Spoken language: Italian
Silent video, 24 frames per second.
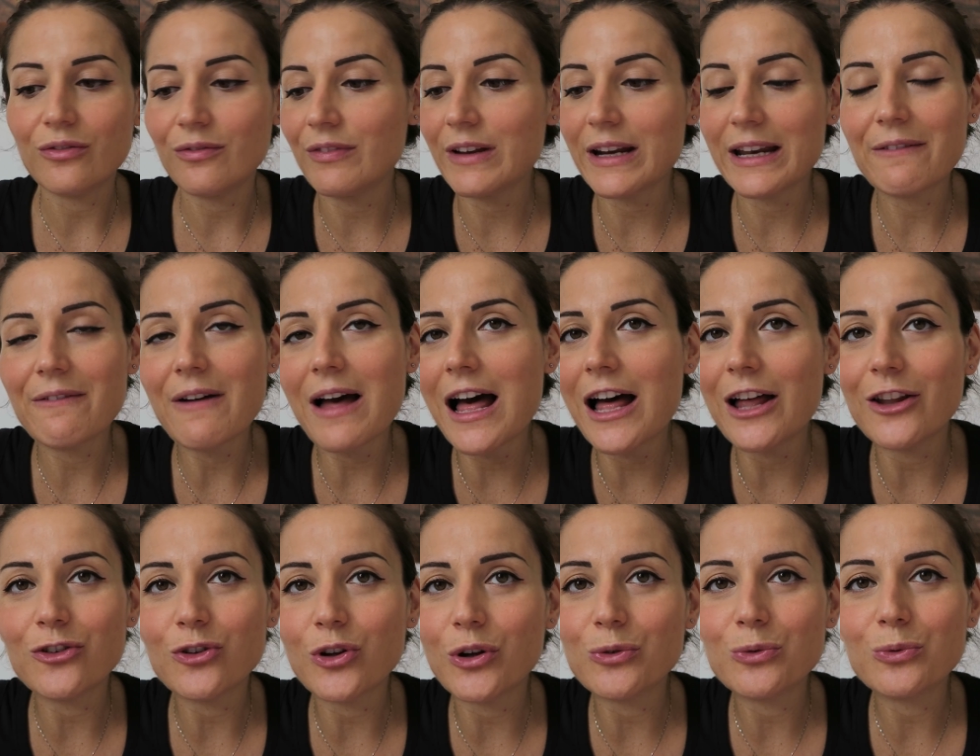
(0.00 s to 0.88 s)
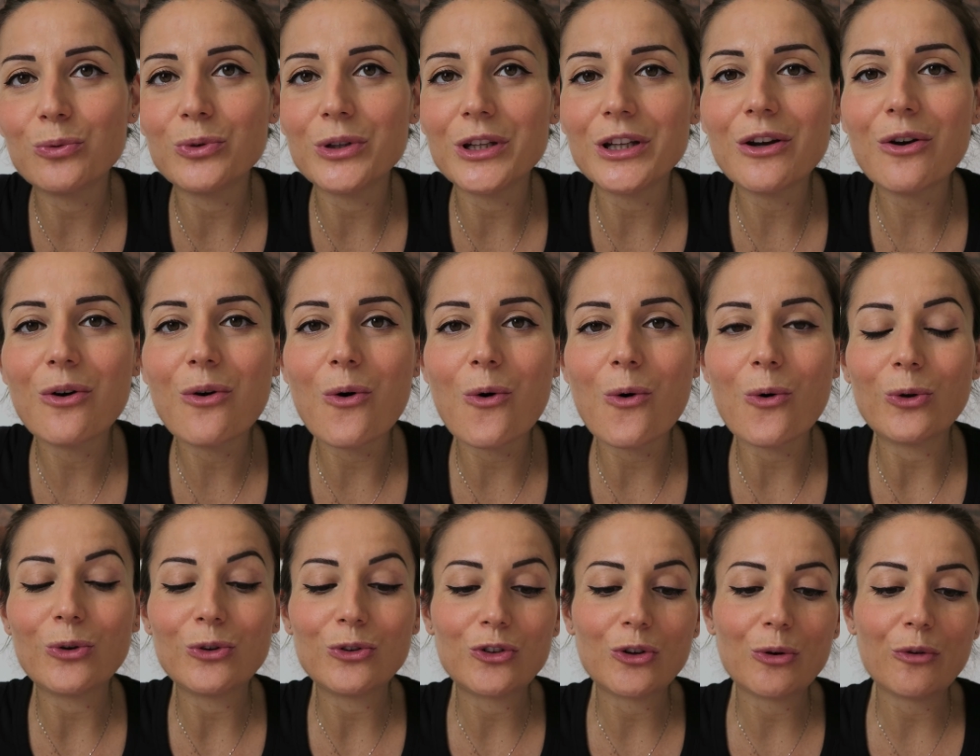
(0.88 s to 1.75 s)
rivado ad un
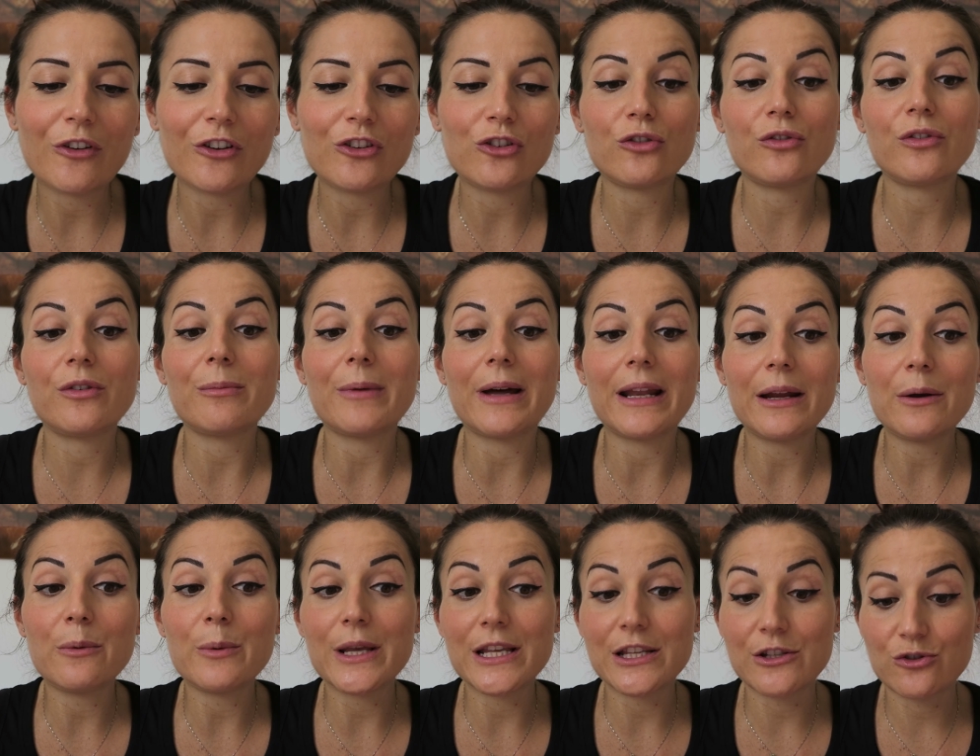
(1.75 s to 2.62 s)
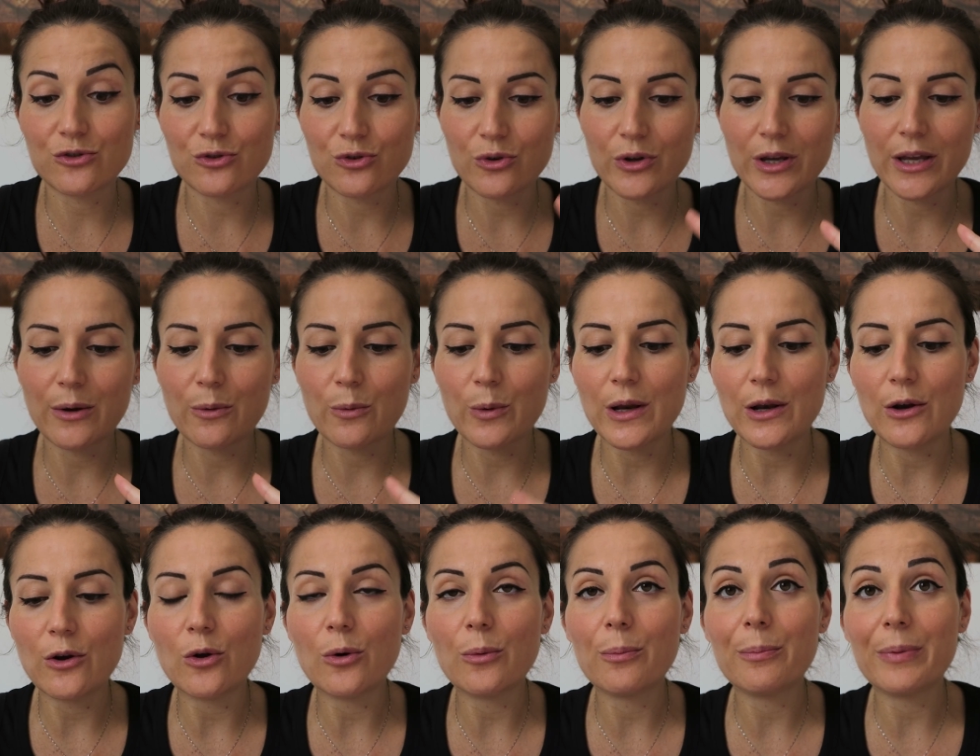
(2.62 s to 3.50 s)
incontro e faccio firmare questo e
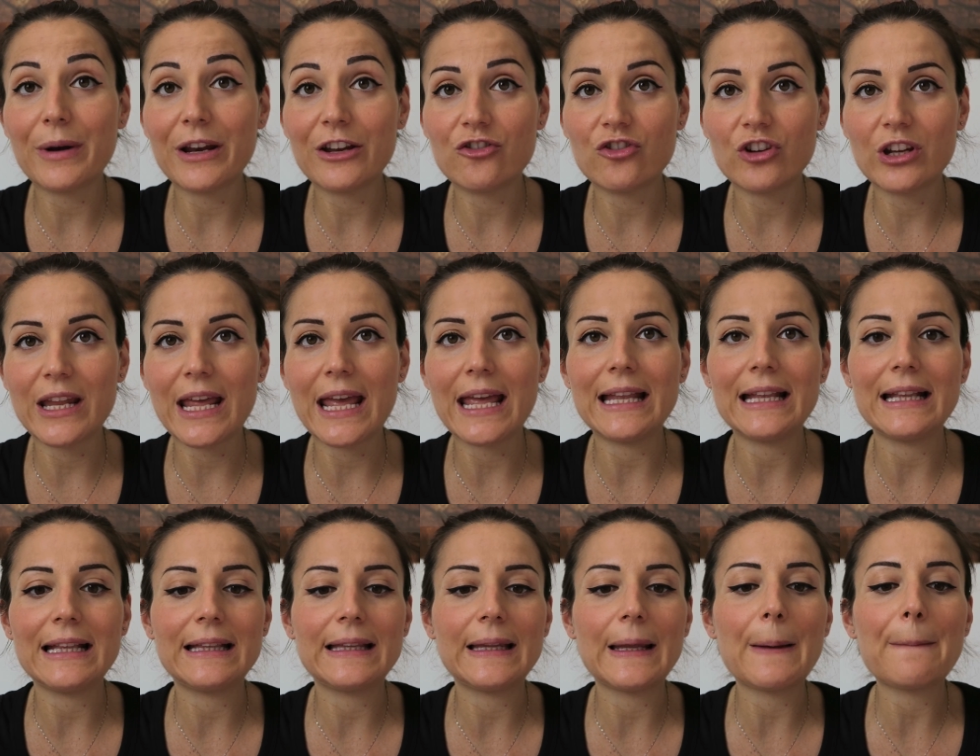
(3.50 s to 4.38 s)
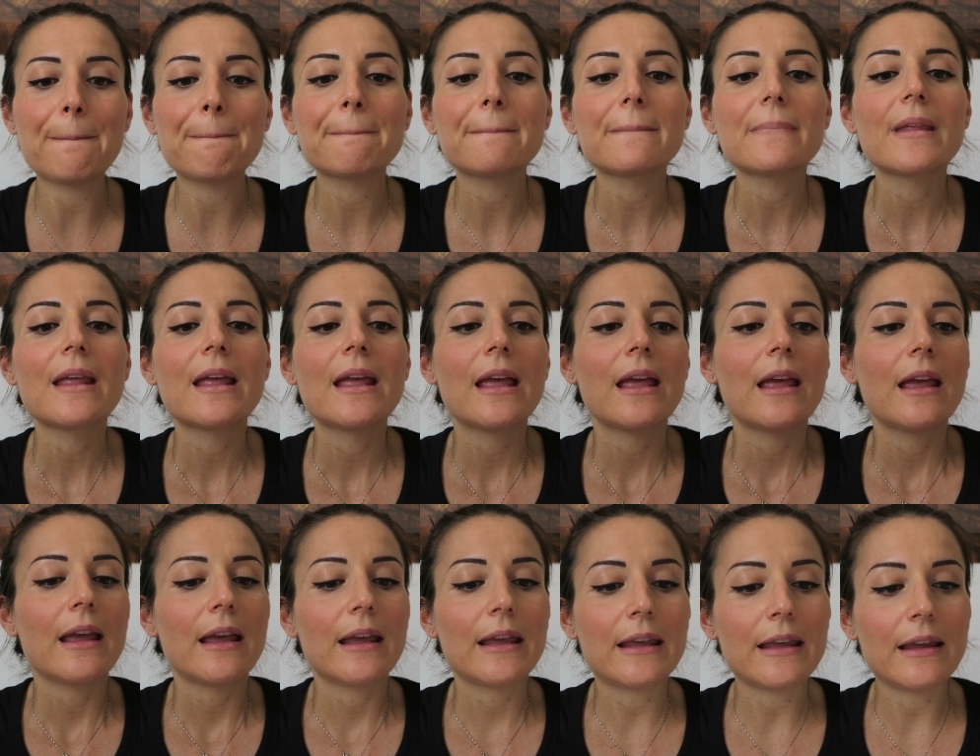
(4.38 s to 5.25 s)
quello precedente.
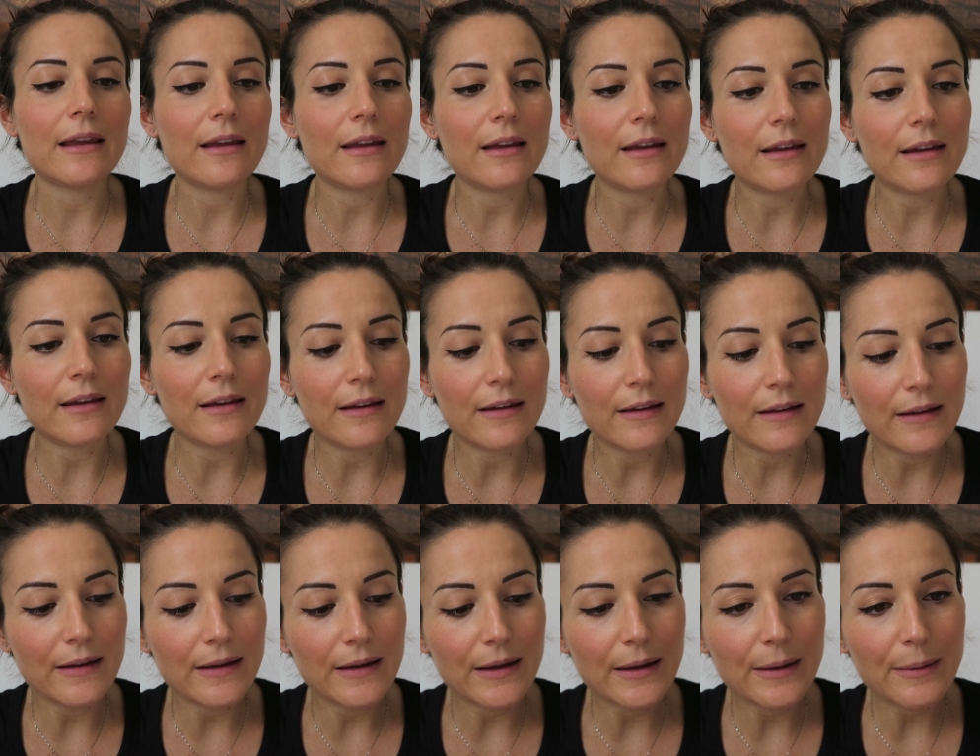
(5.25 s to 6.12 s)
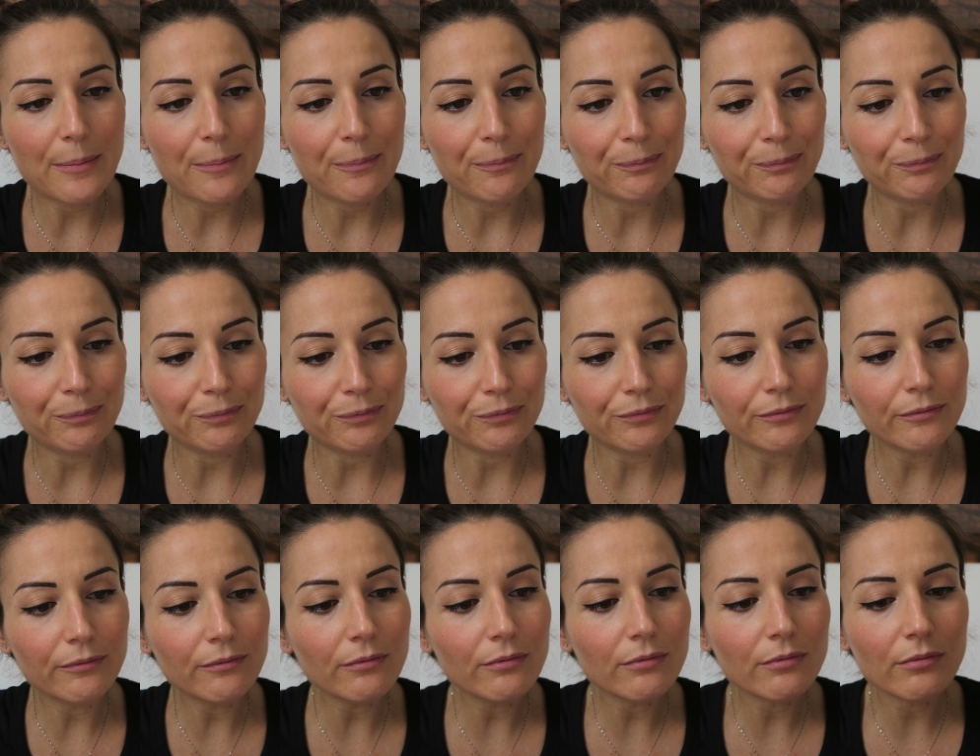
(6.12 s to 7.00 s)

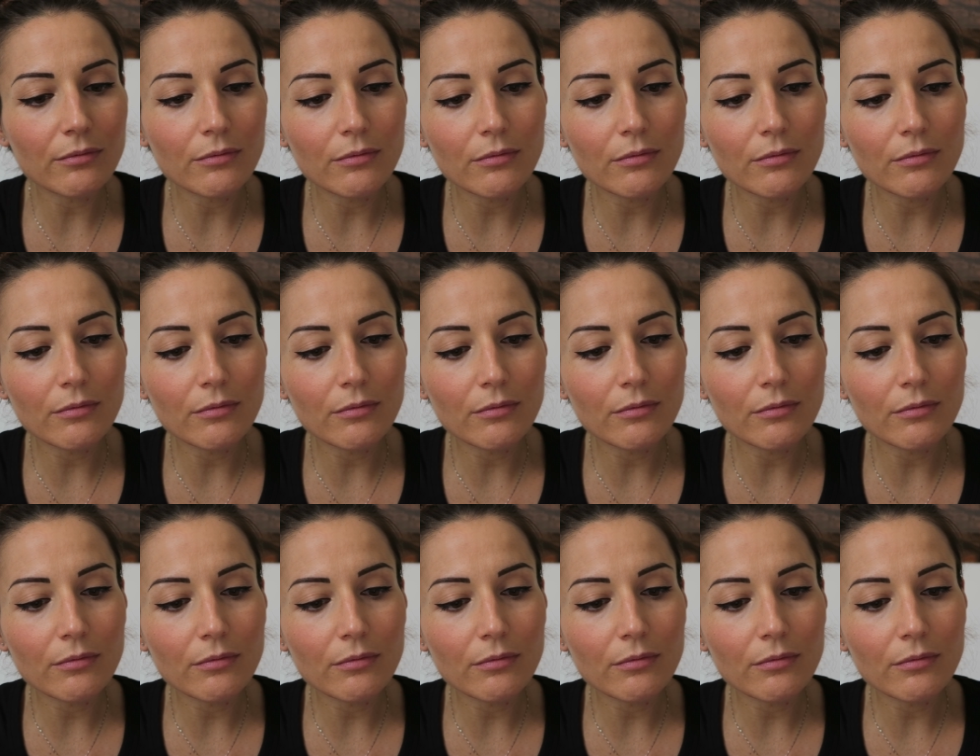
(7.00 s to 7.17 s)
Ehm